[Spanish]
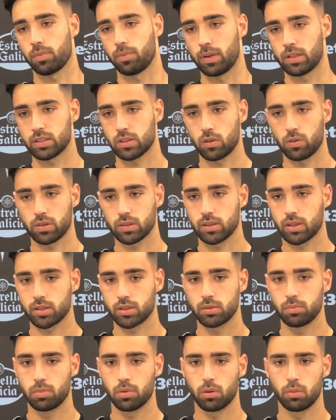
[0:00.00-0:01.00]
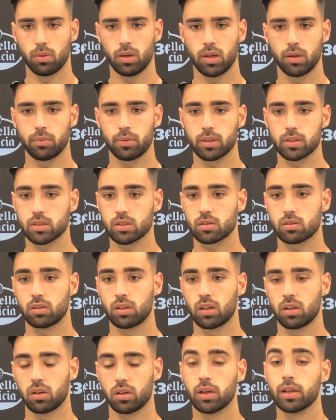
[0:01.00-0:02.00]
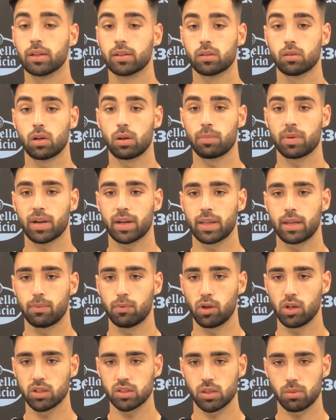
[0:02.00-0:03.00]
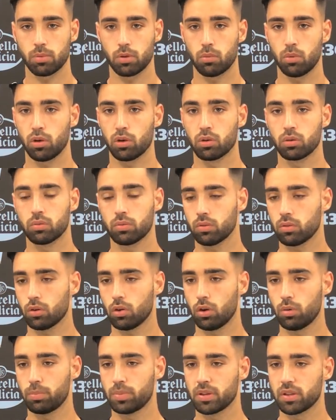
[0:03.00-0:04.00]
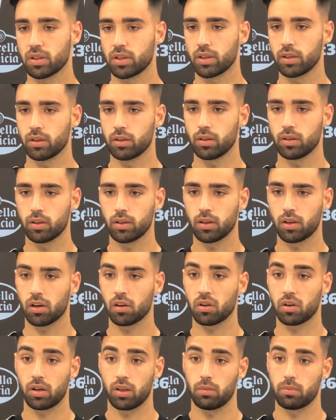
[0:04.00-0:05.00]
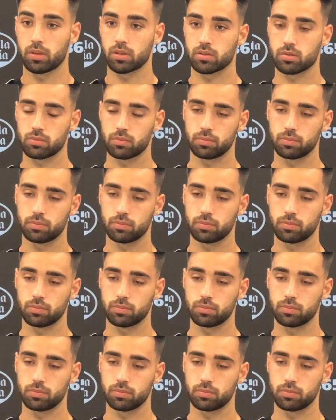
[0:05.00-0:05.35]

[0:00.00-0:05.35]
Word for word: que para el va a estar sin problemas, tiene, tiene una pequeña molestia, pero bueno, golpe y, creo que nada más.